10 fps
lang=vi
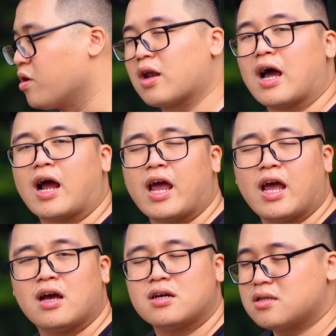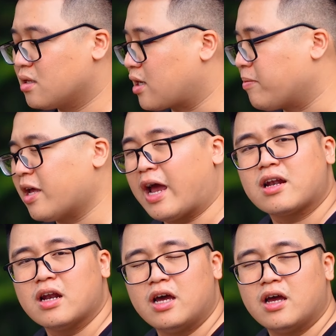được là khe cắm thẻ
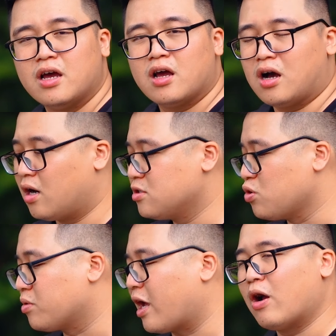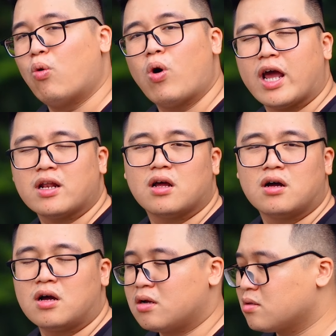SD, dùng thẻ UHS
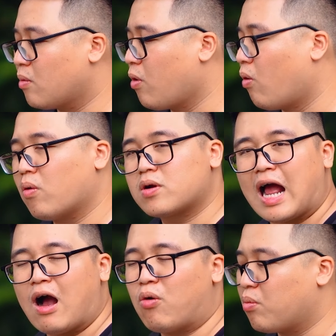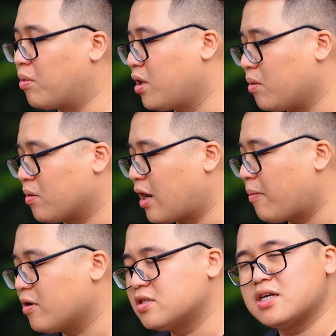tốc độ cao cũng có thể
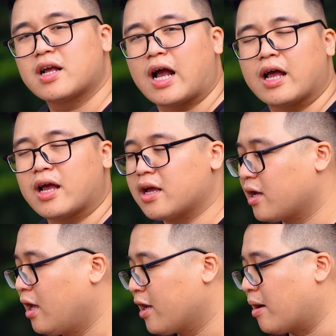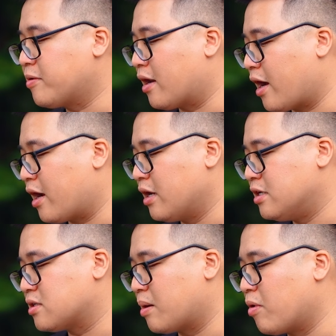lắp được trên cái khe cắm thẻ này để
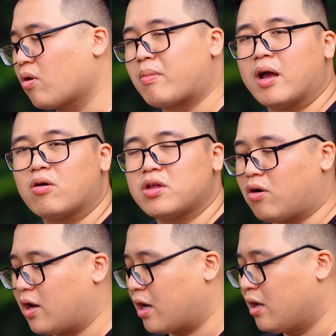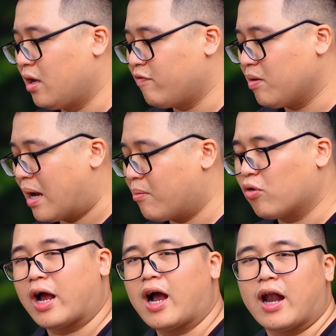trở thành một con máy có thể gọi là vẫn mang một
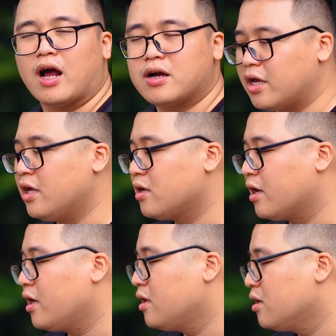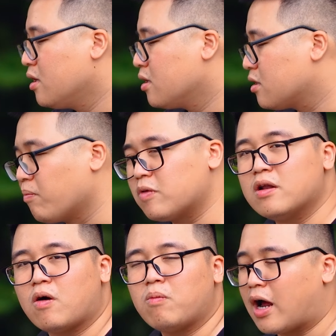cái khả năng ghi thông
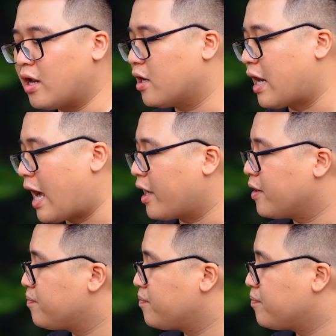tin nó cũng khá là hiện đại.